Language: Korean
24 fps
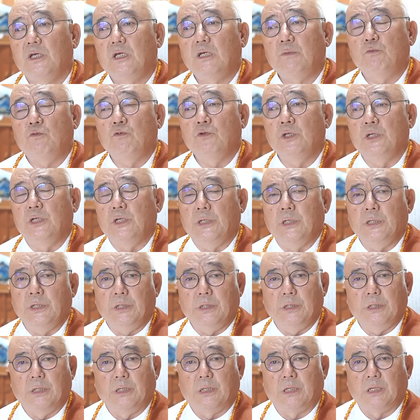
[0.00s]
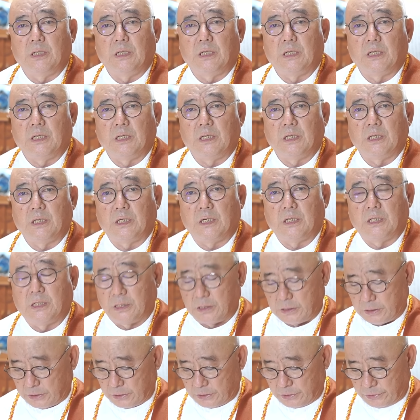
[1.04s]
이분이 어,
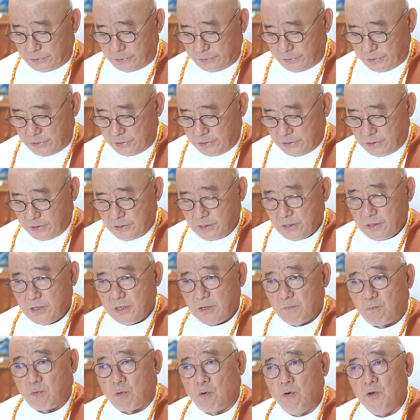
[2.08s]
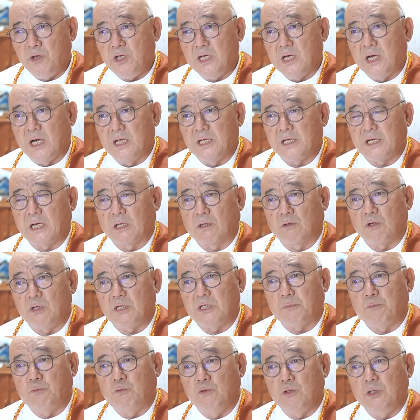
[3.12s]
본의 아니게 또
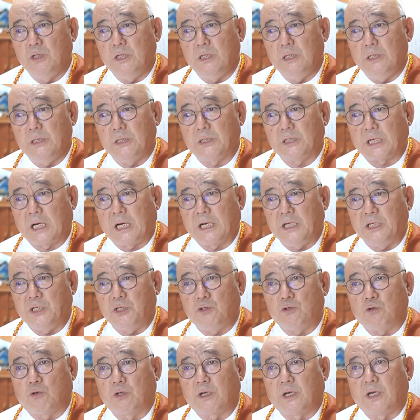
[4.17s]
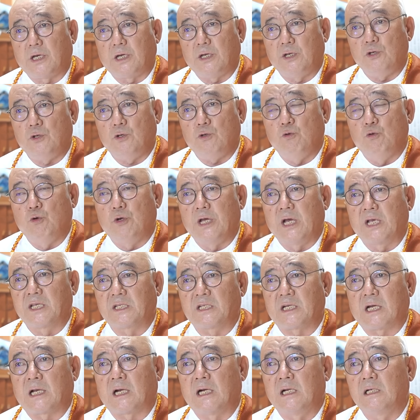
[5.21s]
이분이 자기 쪽에 유리한
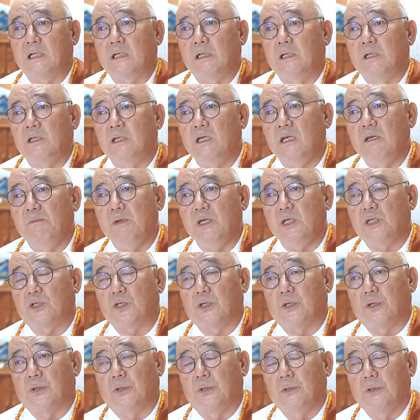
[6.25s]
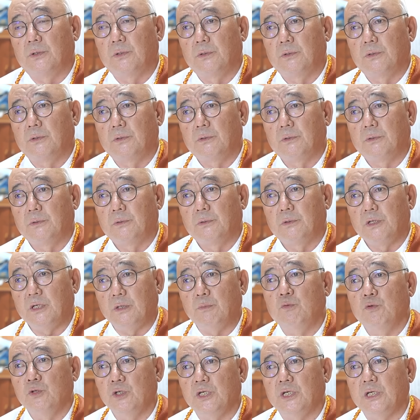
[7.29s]
사람 끄는 힘이 있어요.
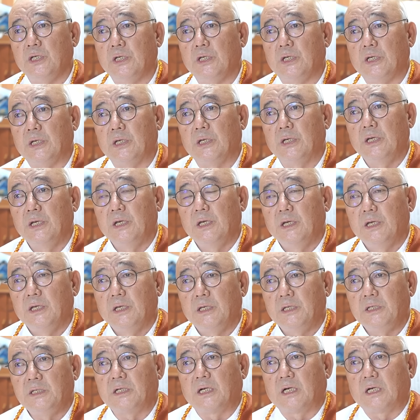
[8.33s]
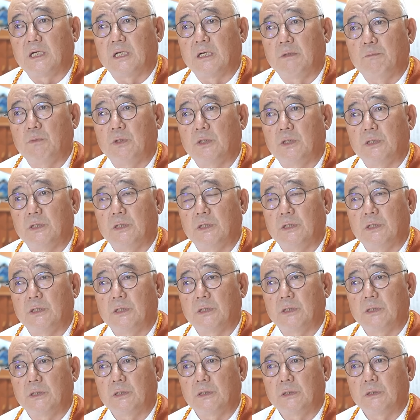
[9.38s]
이분이 이제
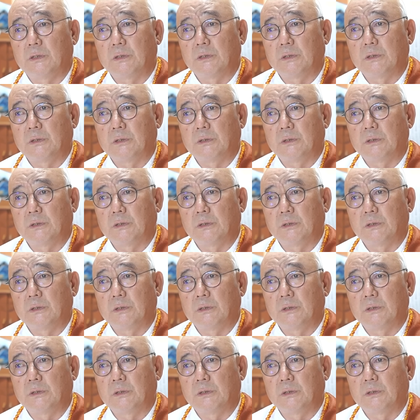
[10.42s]
뭐